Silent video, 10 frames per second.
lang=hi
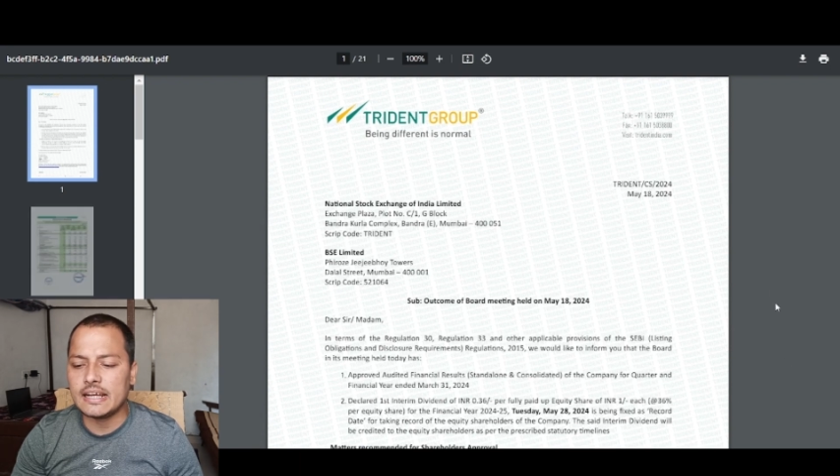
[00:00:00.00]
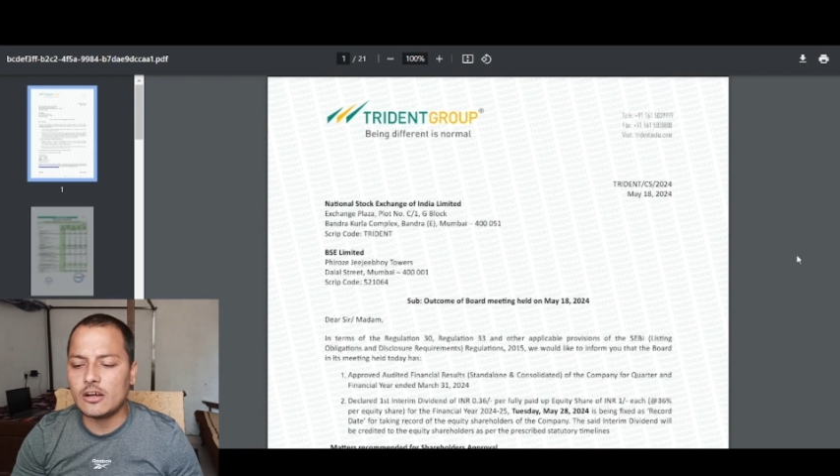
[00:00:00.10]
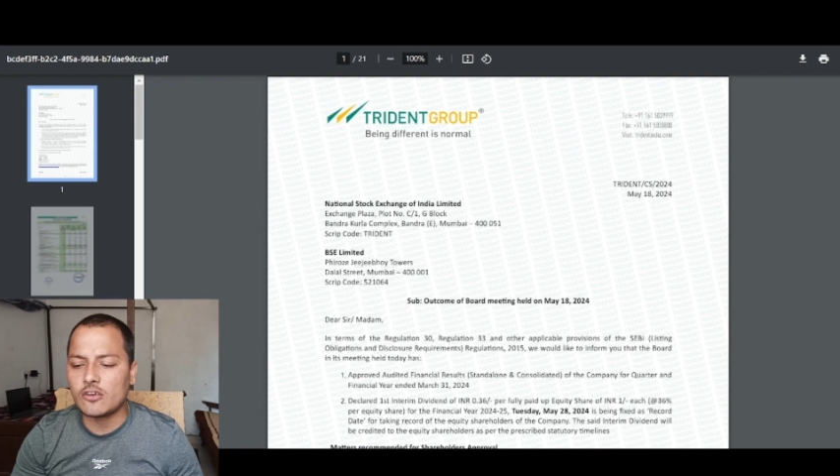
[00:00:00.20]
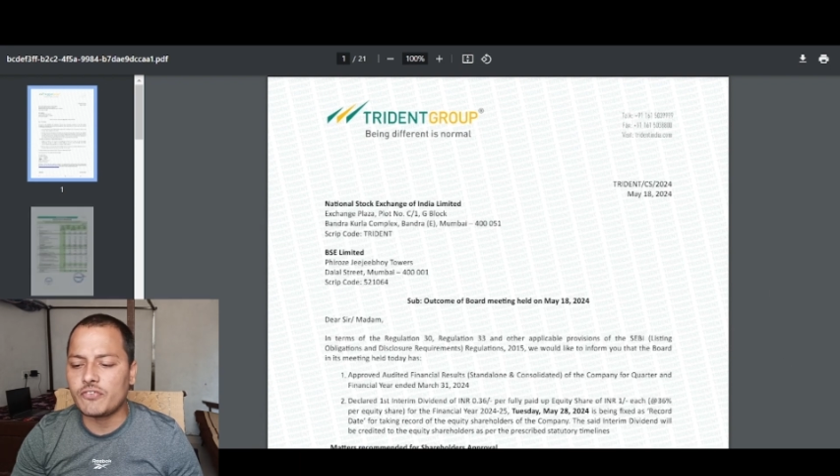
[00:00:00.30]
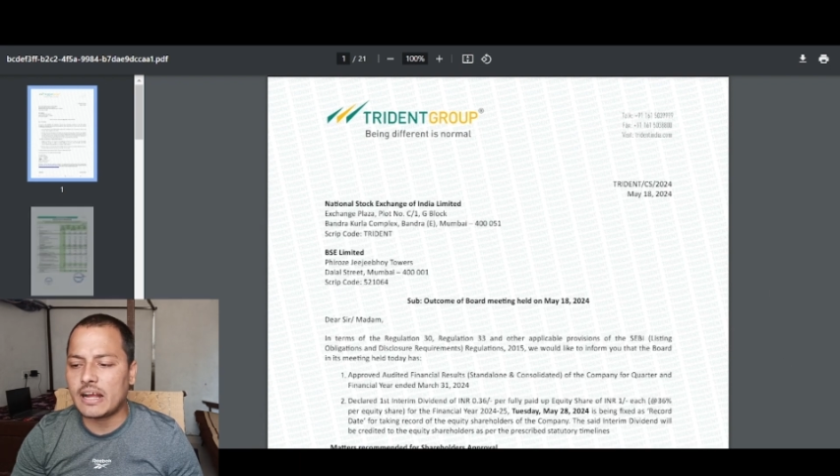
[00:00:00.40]
है
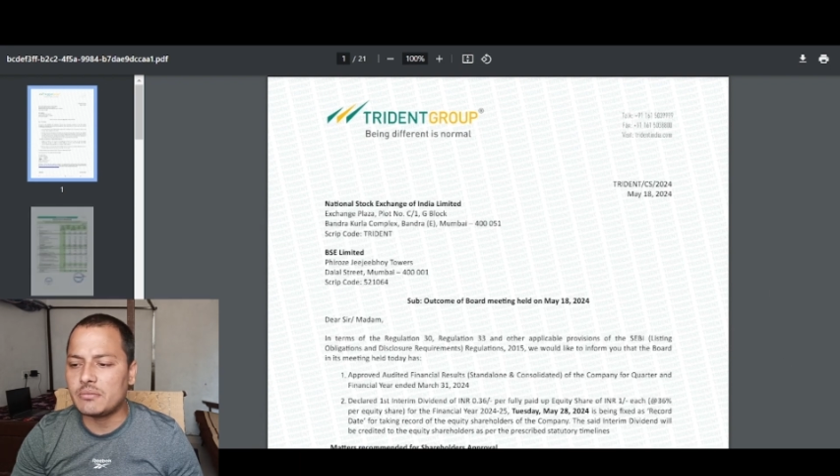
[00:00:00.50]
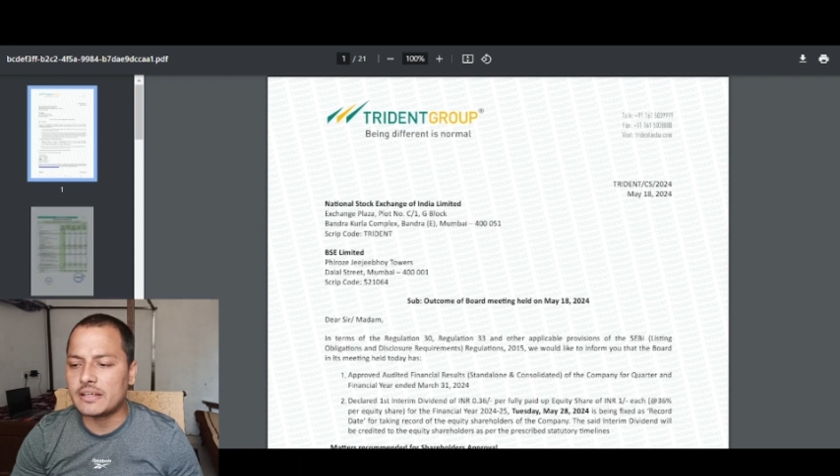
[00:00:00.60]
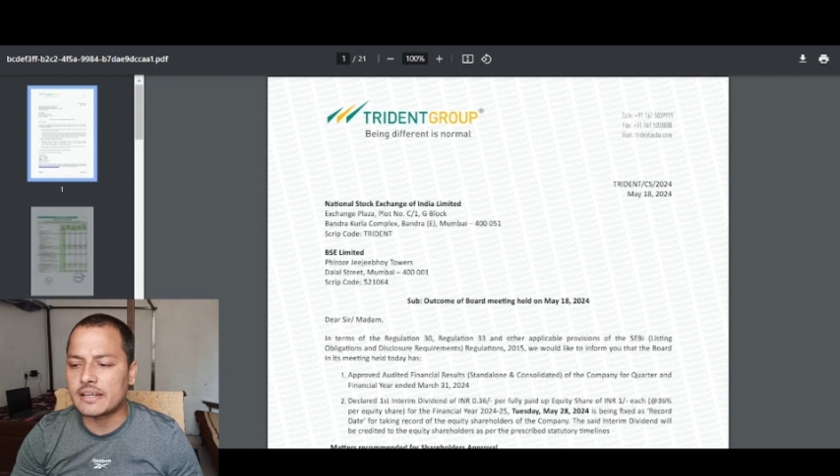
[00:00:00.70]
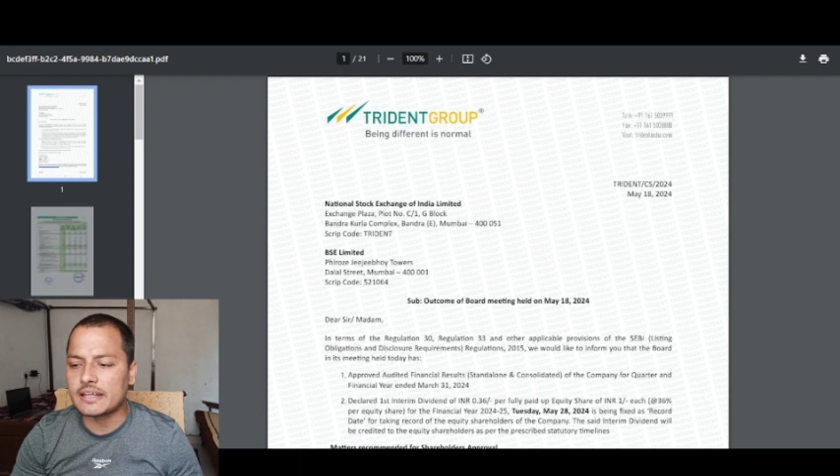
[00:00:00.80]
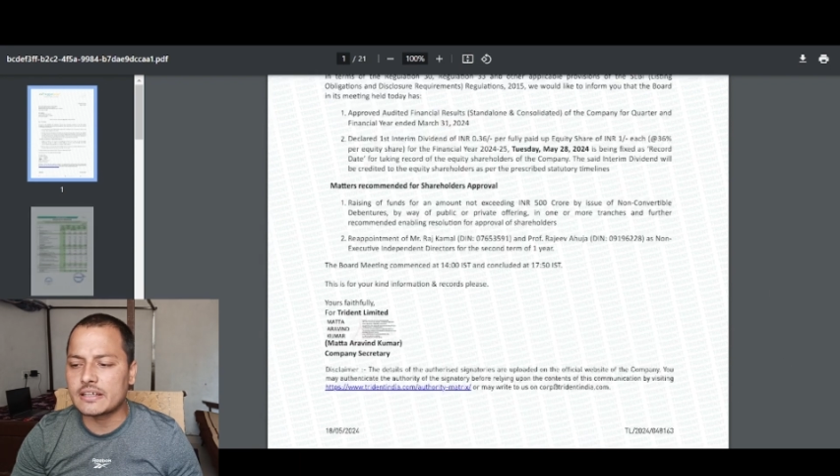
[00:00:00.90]
और
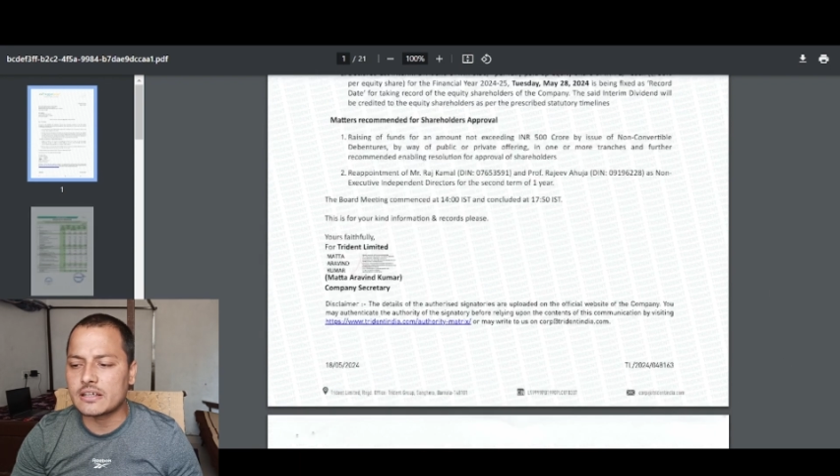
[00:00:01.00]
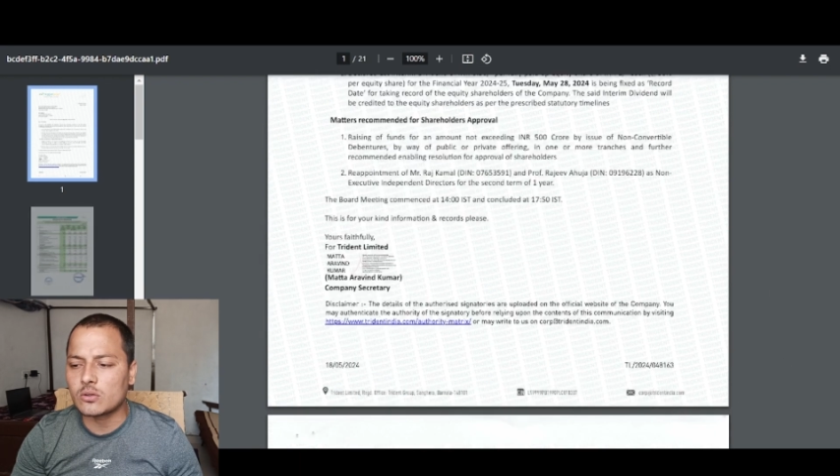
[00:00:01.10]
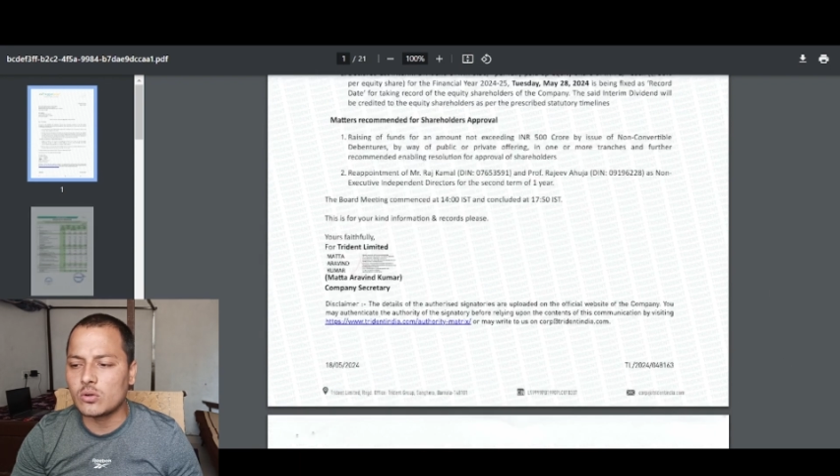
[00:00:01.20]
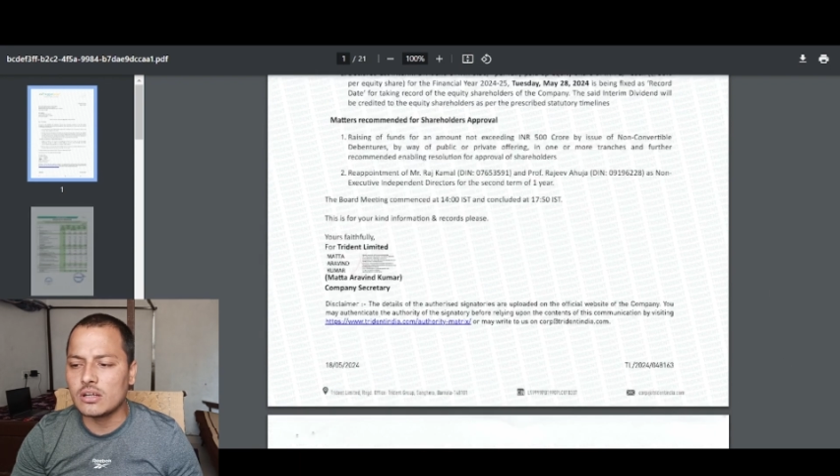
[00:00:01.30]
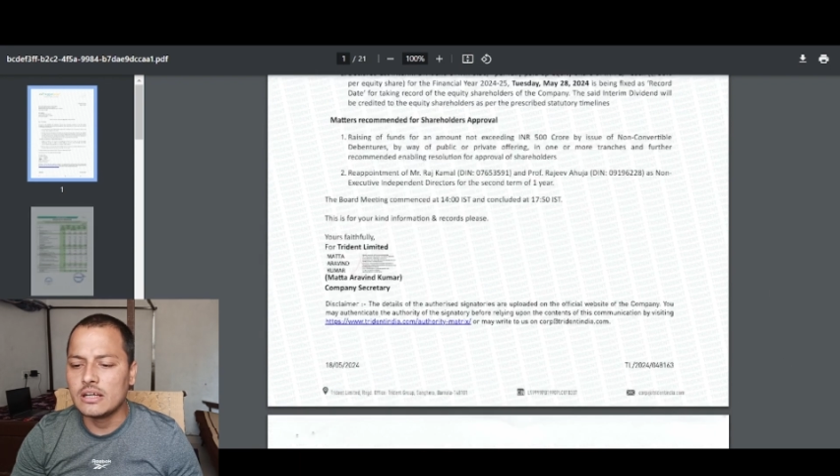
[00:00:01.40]
500
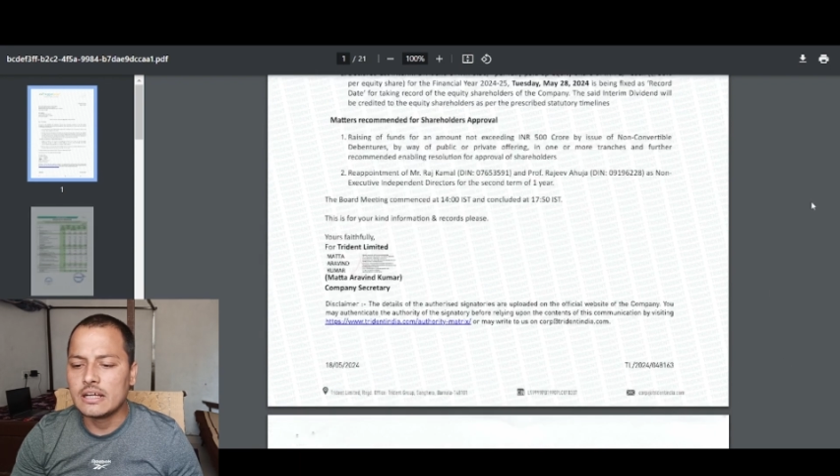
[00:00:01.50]
करोड़